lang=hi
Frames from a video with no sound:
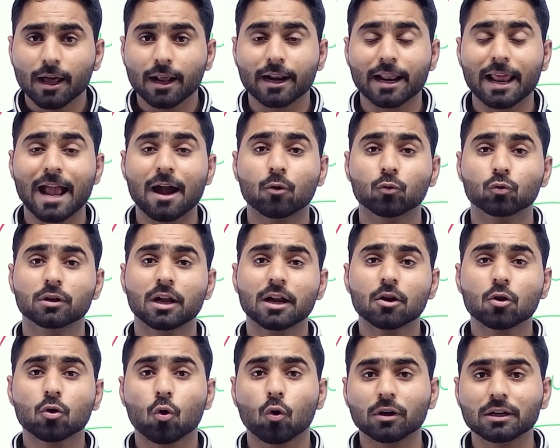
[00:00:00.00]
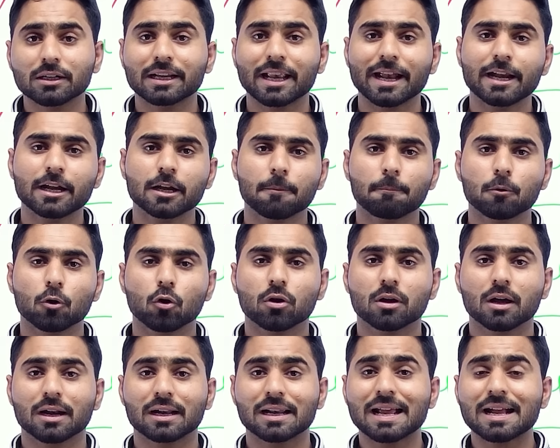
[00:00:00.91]
रेगुलर कंटेंट
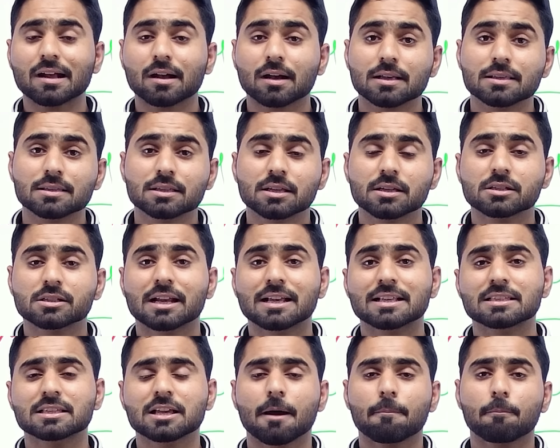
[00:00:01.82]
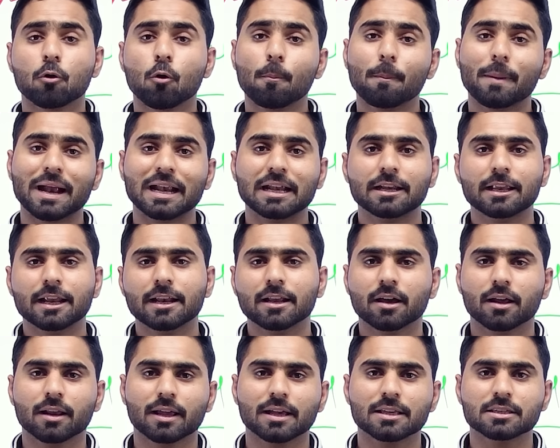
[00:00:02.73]
अपलोड करना है कंसिस्टेंसी आपको मेंटेन
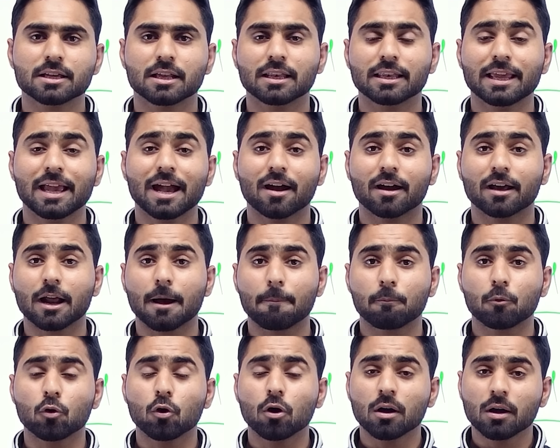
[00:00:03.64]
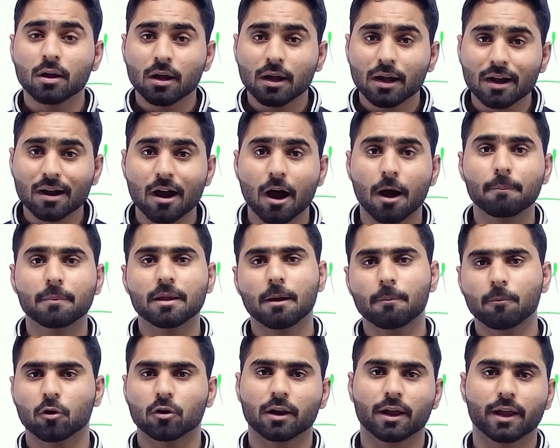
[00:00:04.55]
करके चलनी है अगर आपको
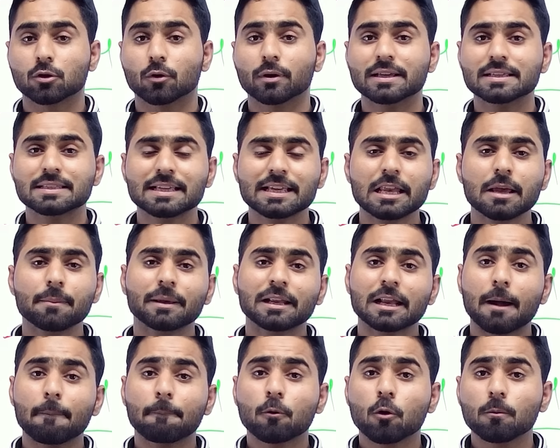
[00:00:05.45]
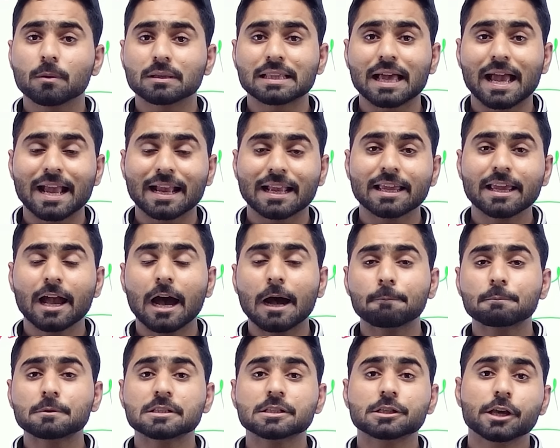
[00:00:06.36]
कामयाब होना है तो इसीलिए मैंने आपको बताया कि
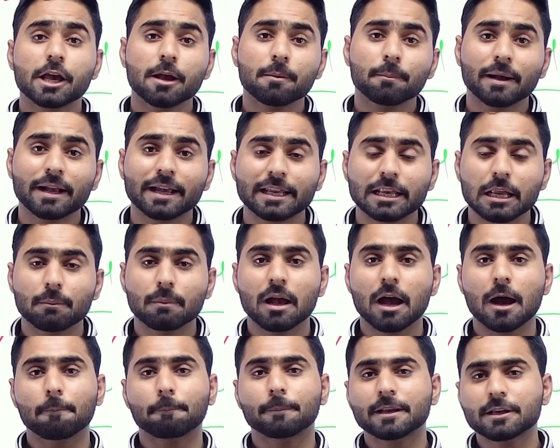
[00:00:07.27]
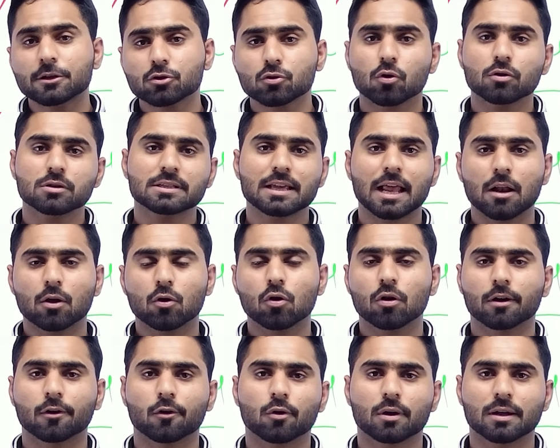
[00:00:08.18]
आप छह महीने में अपने शॉर्ट चैनल को
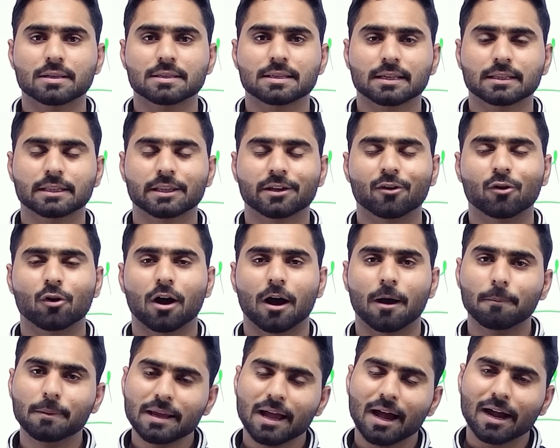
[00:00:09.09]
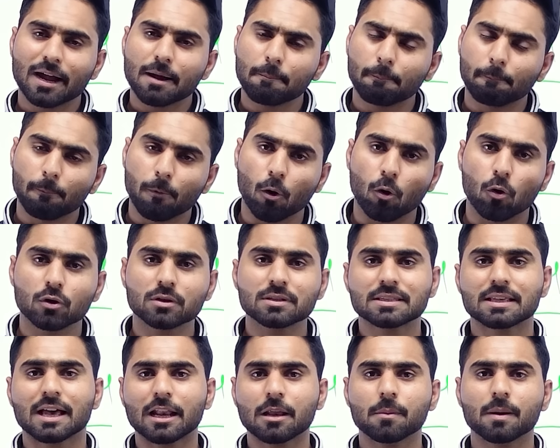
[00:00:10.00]
ग्रो कर सकते हो अभी आगे बहुत
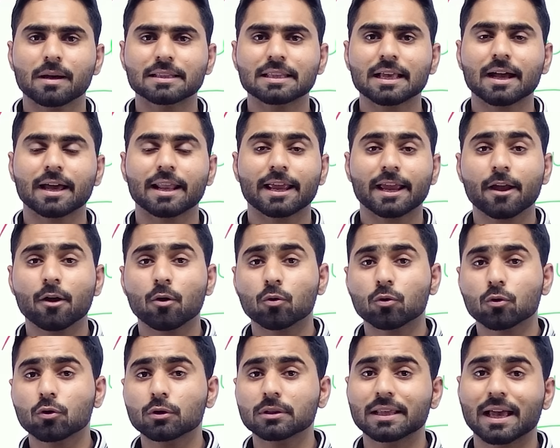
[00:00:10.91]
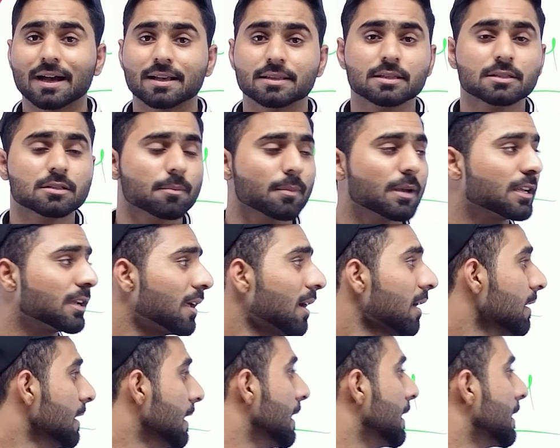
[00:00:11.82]
सारी बातें करेंगे उनको ध्यान से समझना